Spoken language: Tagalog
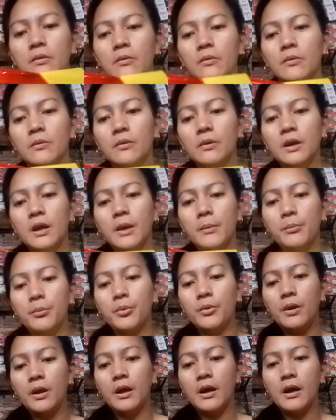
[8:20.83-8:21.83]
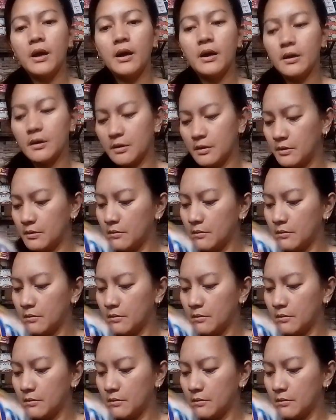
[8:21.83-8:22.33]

kulay pula